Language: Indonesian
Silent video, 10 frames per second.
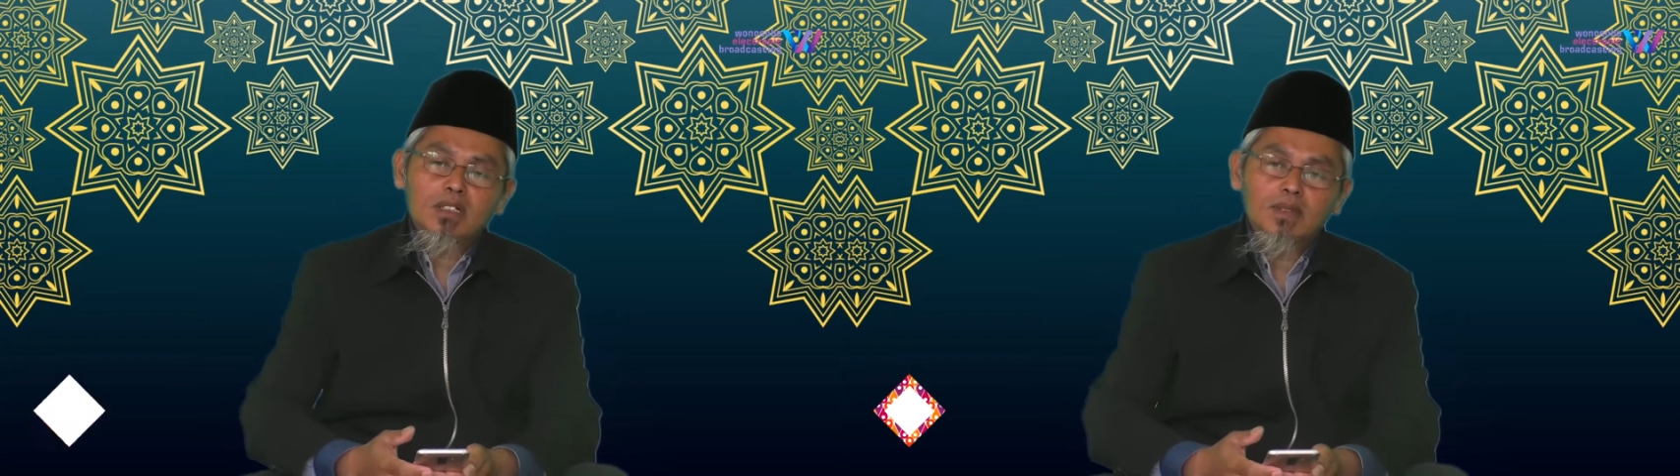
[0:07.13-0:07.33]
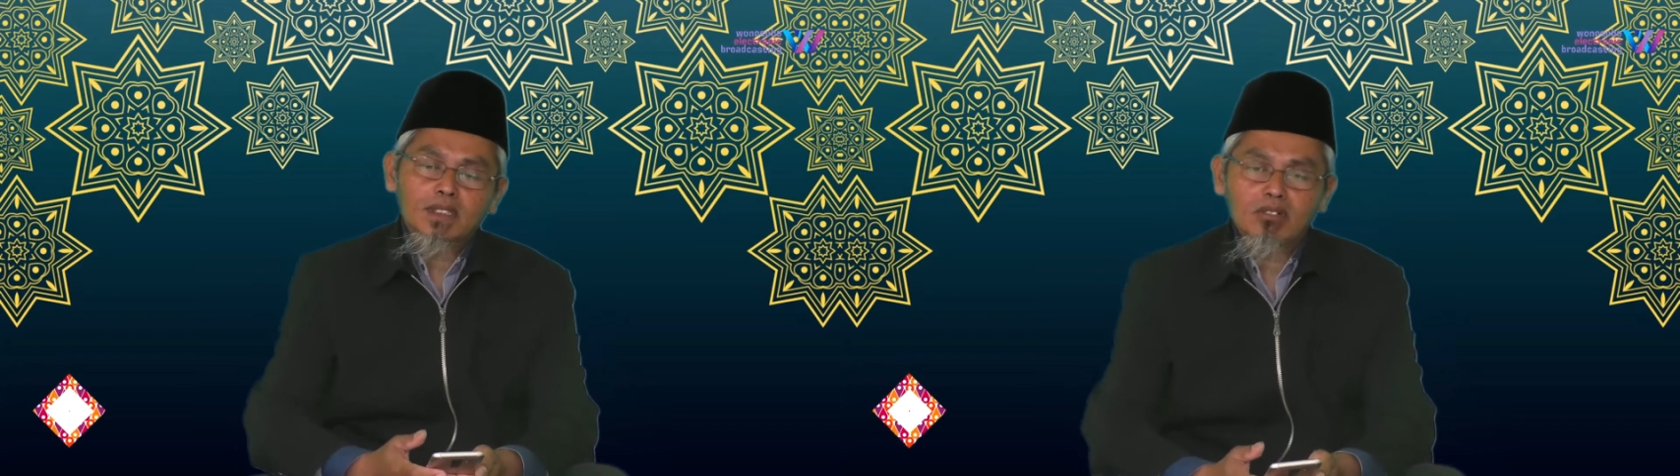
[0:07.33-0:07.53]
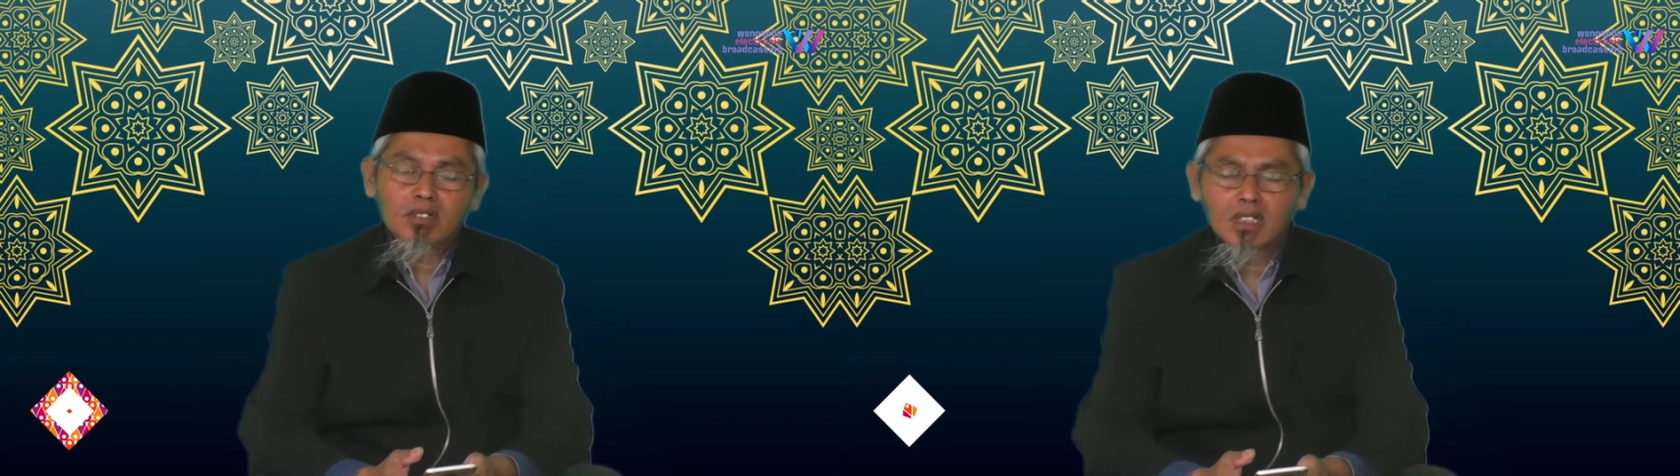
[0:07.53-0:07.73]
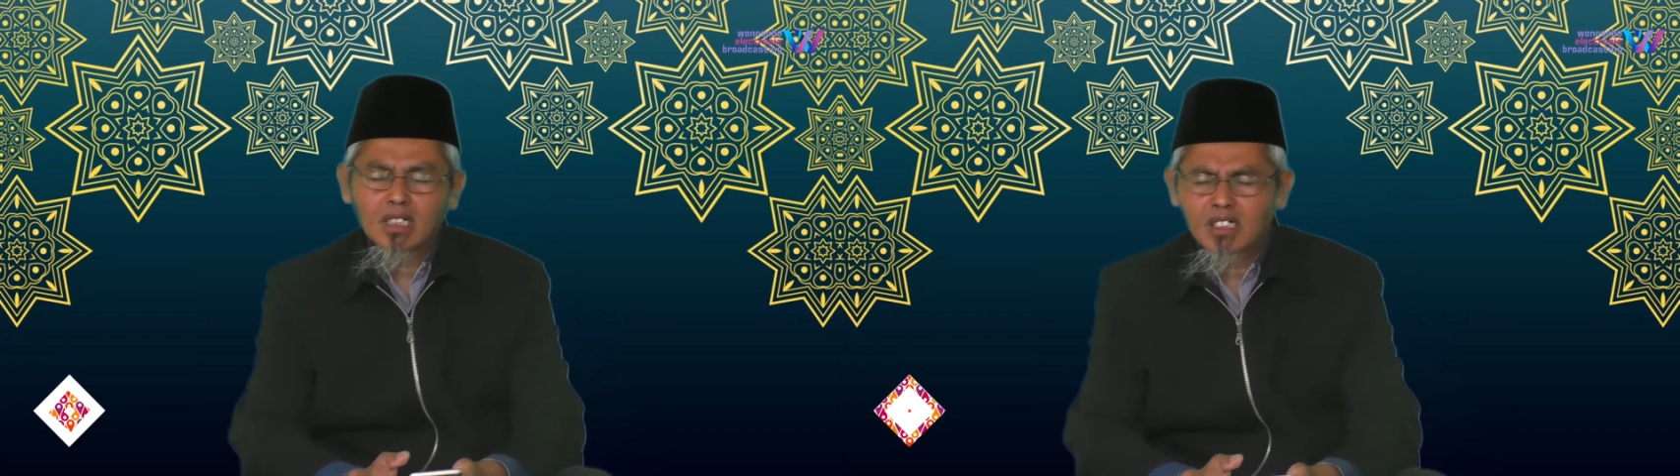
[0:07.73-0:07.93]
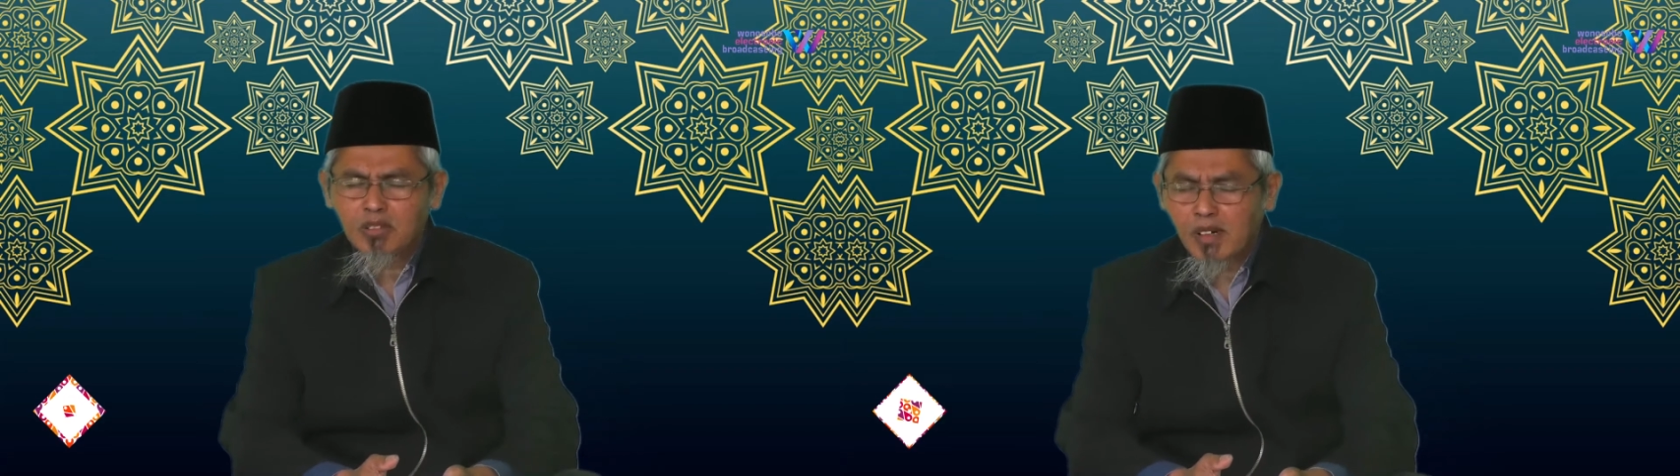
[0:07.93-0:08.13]

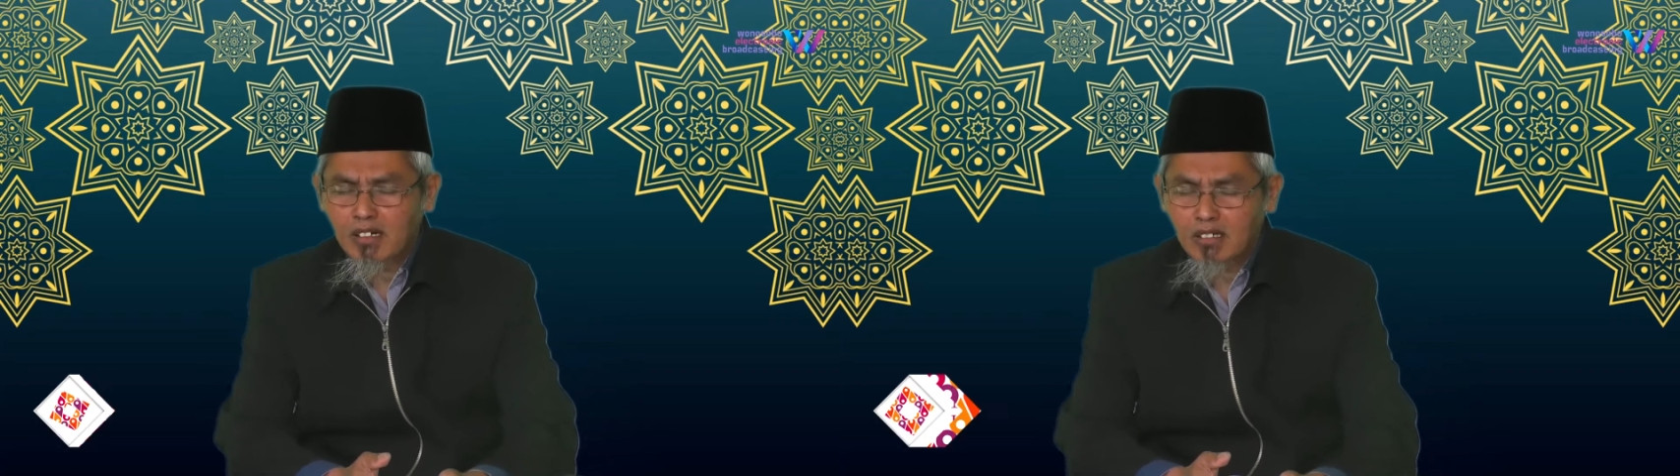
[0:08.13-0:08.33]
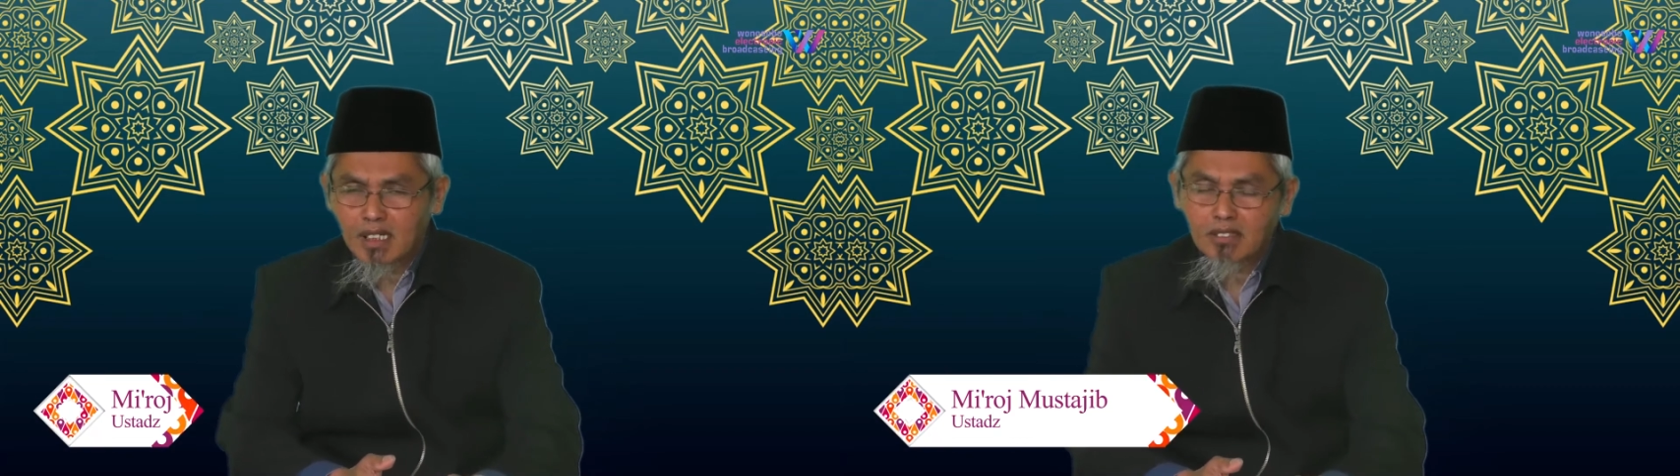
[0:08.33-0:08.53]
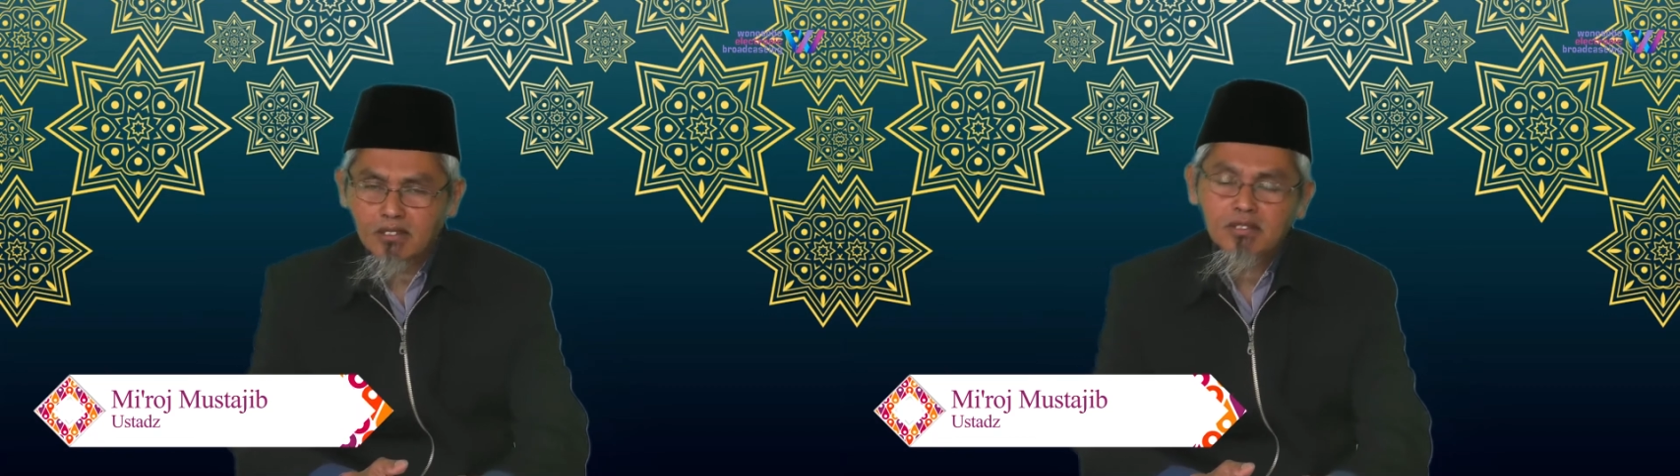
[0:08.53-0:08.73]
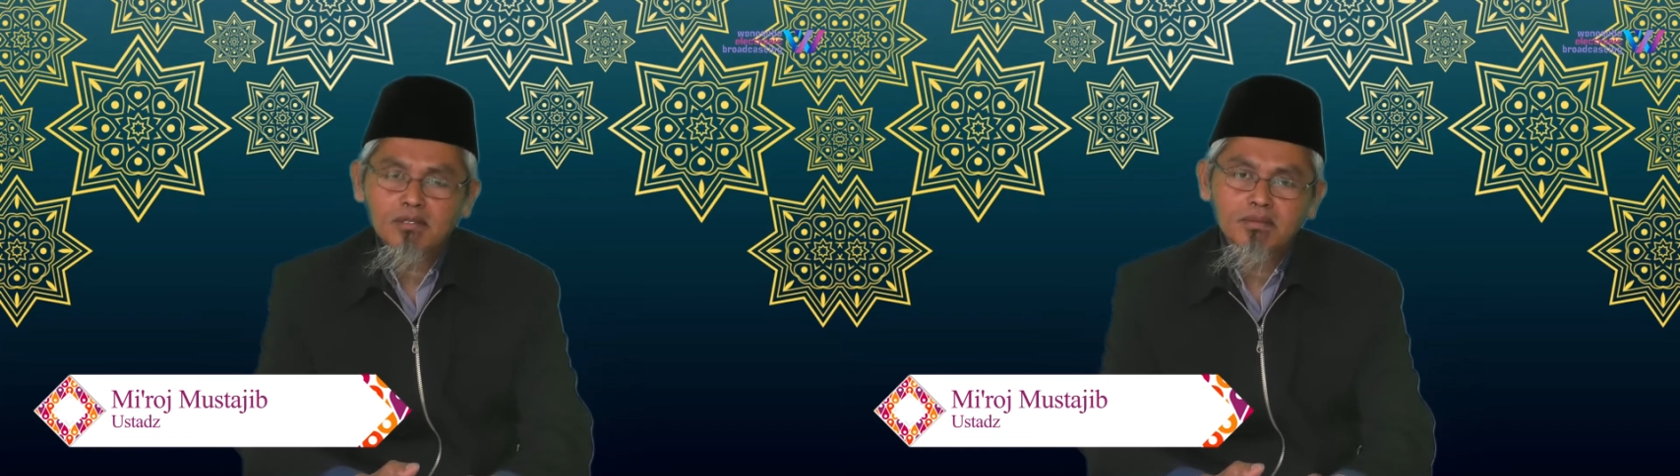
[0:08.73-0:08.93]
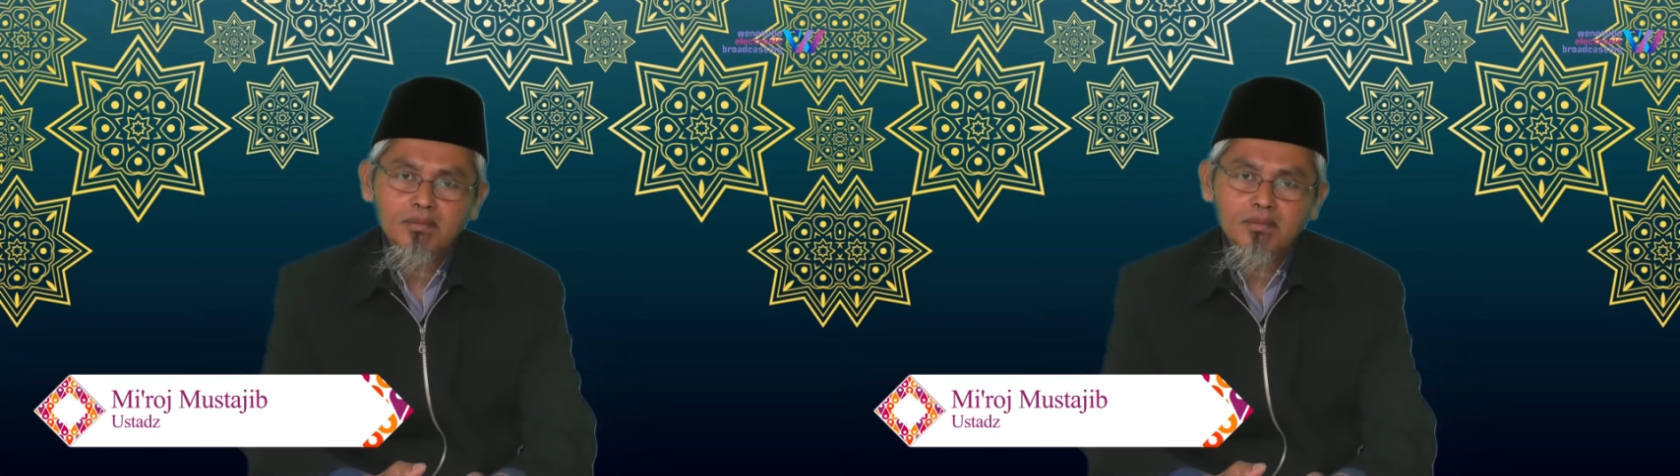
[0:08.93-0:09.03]
warahmatullahi wabarakatuh.